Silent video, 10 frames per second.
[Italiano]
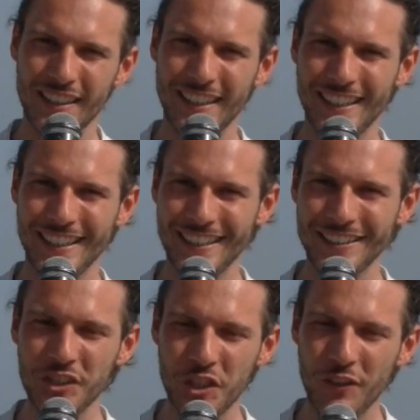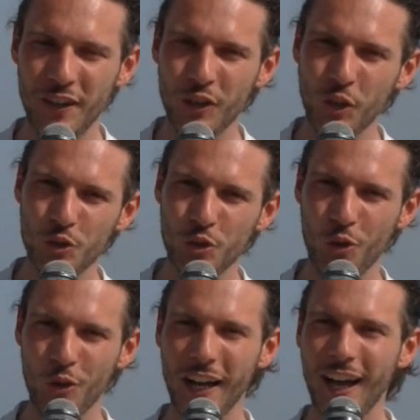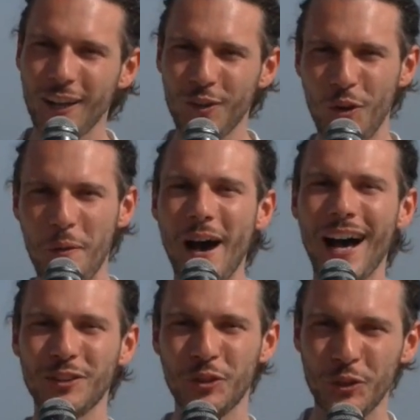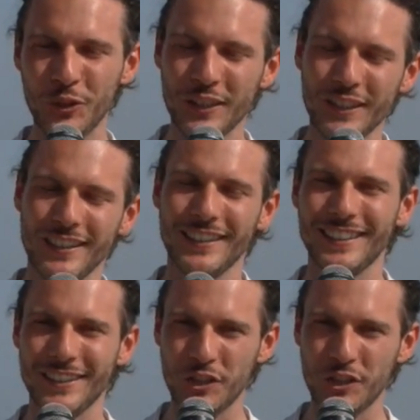che diceva il nostro caro, amato eh,